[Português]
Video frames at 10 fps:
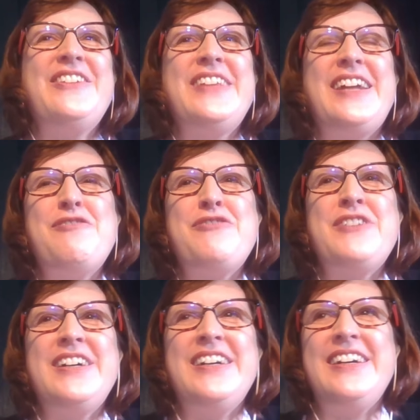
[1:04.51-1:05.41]
Eu
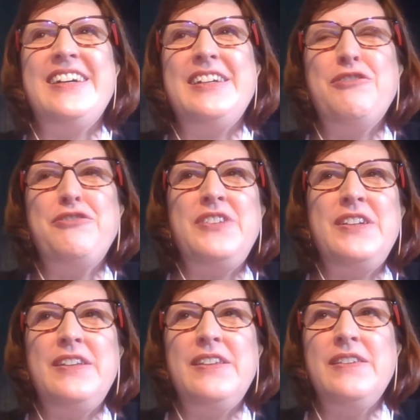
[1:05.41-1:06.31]
tava, eu
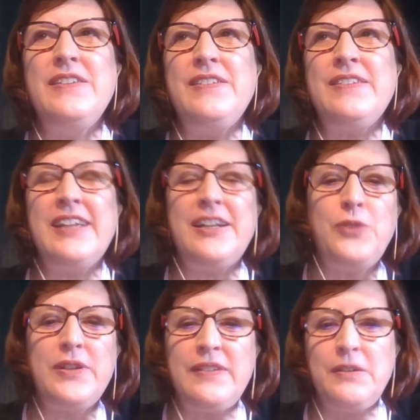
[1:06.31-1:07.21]
fiz
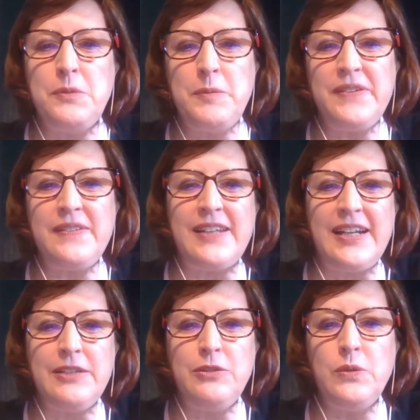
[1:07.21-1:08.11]
graduação e
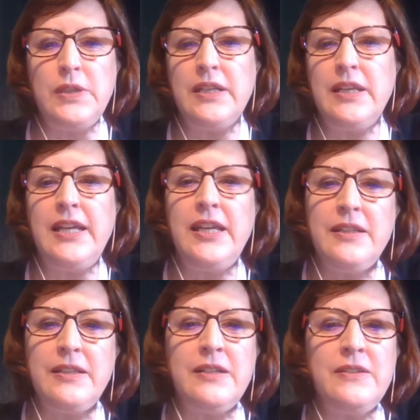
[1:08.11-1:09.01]
mestrado em
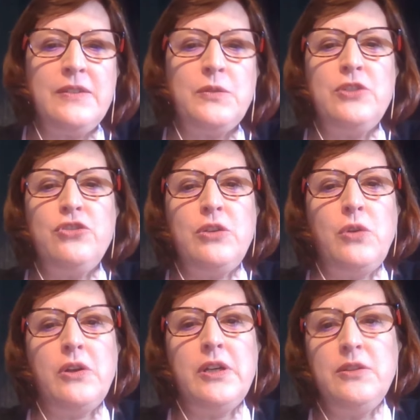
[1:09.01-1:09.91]
letras e quando chegou
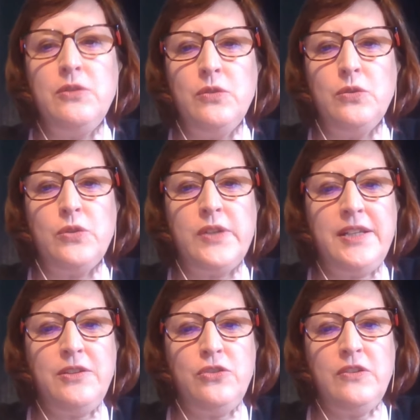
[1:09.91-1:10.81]
a hora do
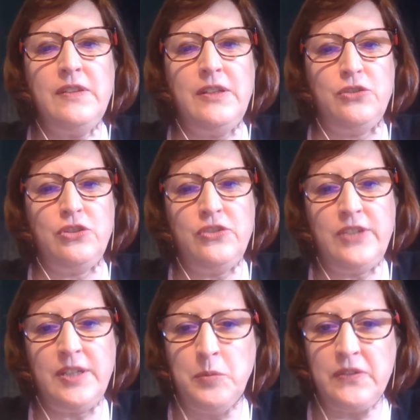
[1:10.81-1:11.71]
doutorado eu disse não, a gente
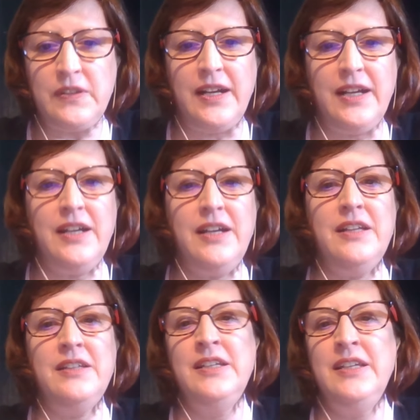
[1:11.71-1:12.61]
tem que
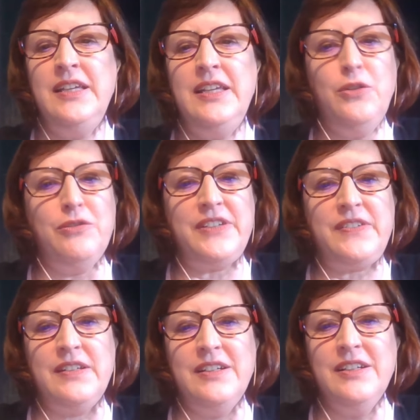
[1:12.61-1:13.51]
buscar
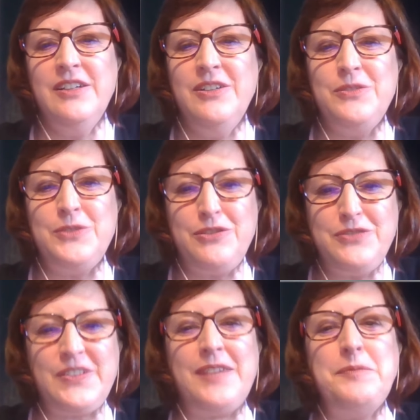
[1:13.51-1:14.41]
inovação,
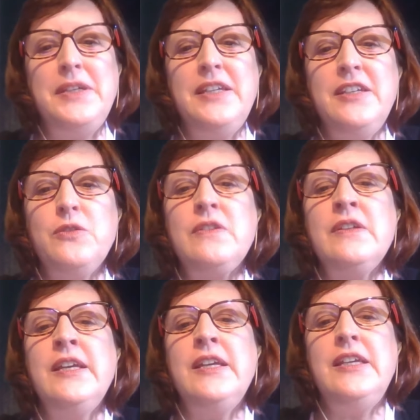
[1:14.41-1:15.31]
novos caminhos
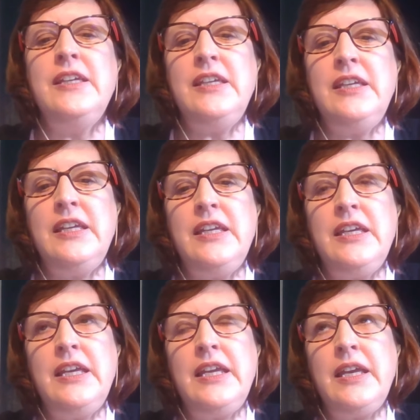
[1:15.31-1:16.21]

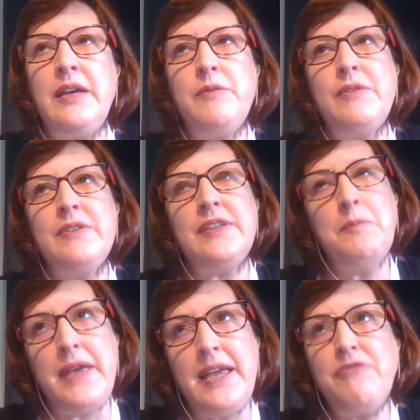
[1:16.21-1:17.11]
e
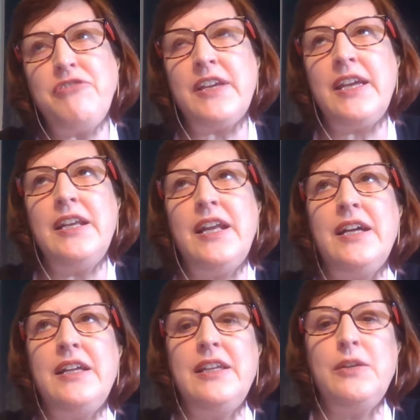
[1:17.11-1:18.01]
também fiquei
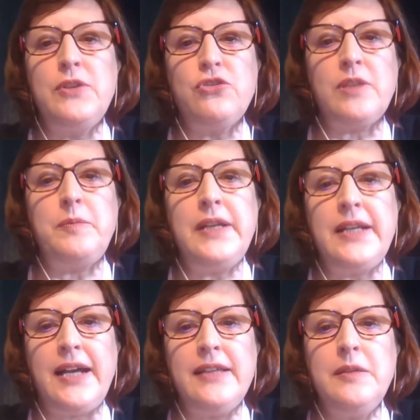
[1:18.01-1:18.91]
na linguística
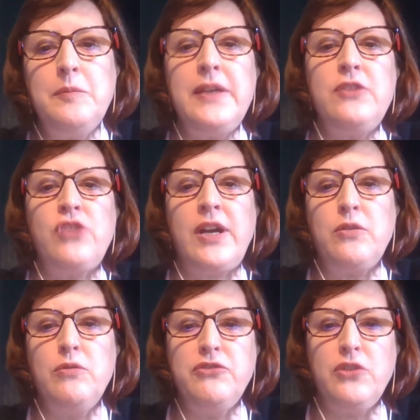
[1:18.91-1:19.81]
aplicada, mas já
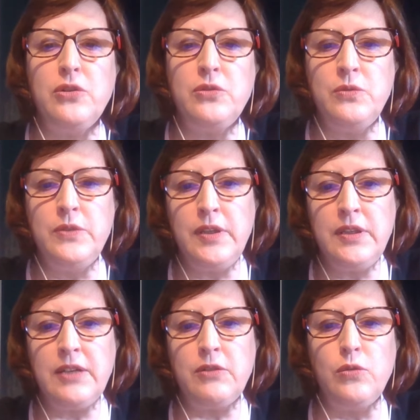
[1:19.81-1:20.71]
com foco em
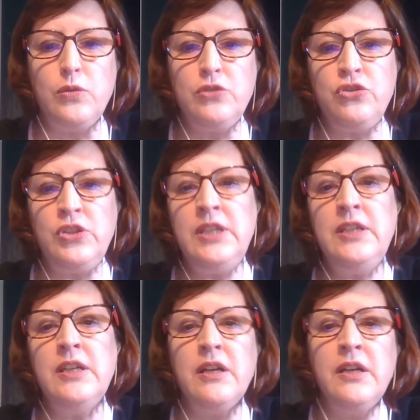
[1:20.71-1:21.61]

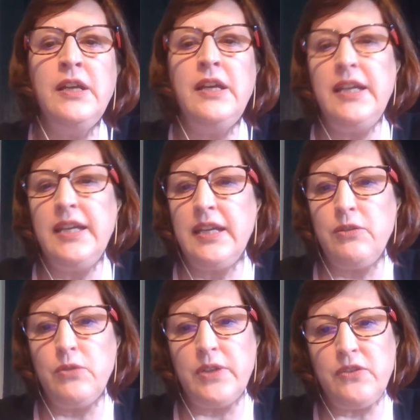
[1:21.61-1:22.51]
tecnologia, em
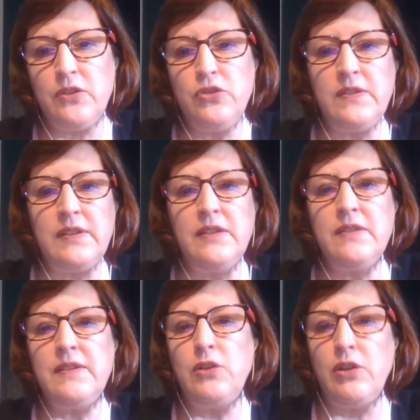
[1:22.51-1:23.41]
educação à
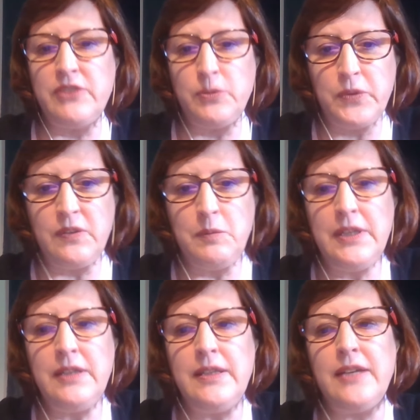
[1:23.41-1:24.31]
distância, em novas
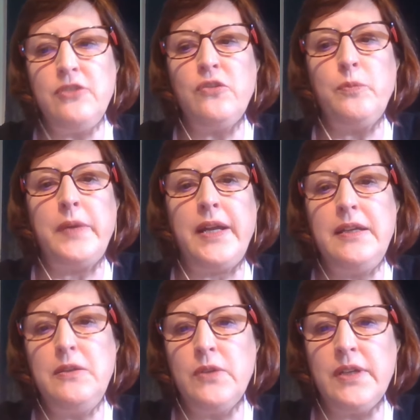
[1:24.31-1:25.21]
possibilidades para a
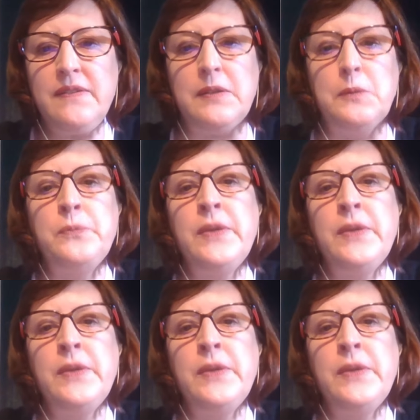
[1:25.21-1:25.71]
educação